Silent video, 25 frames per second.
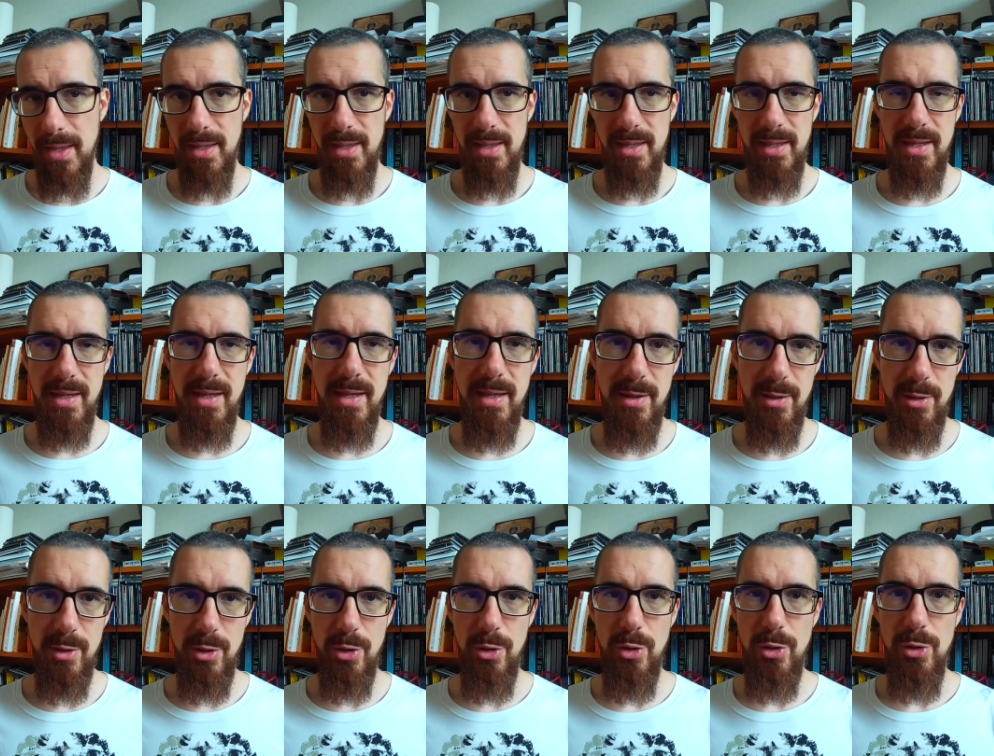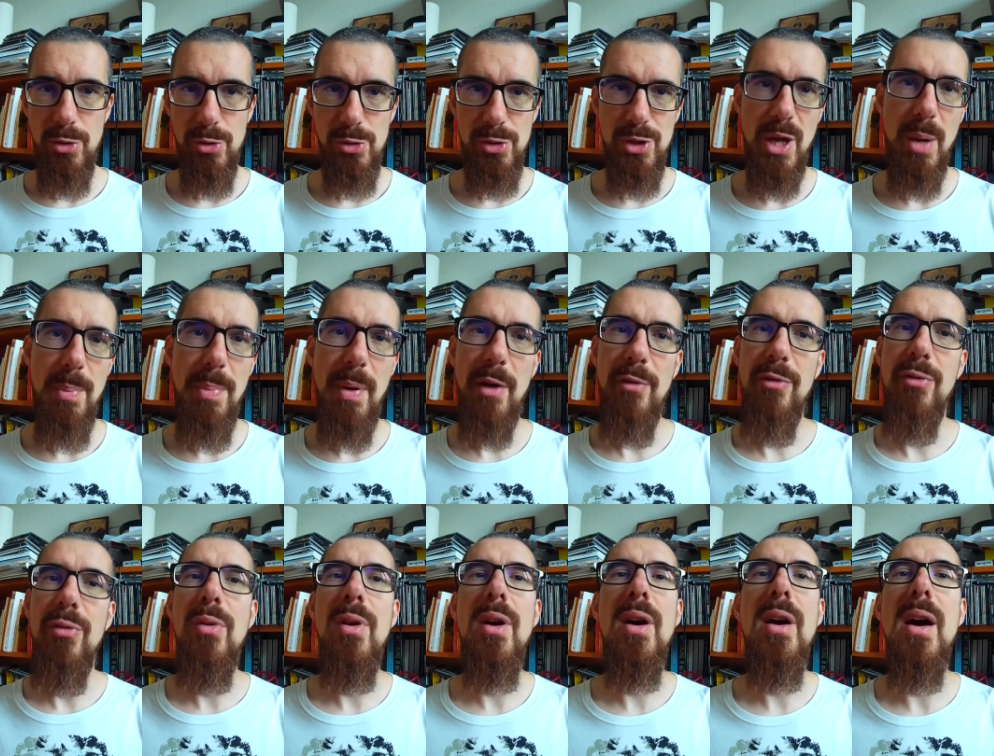Et euh, il y a
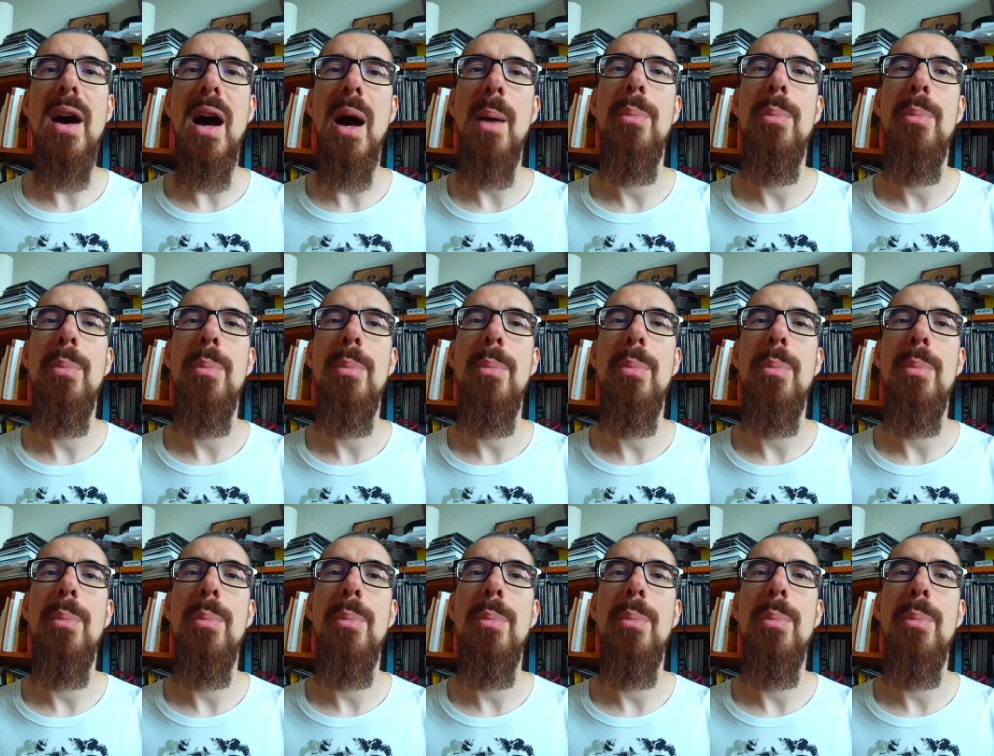parfois un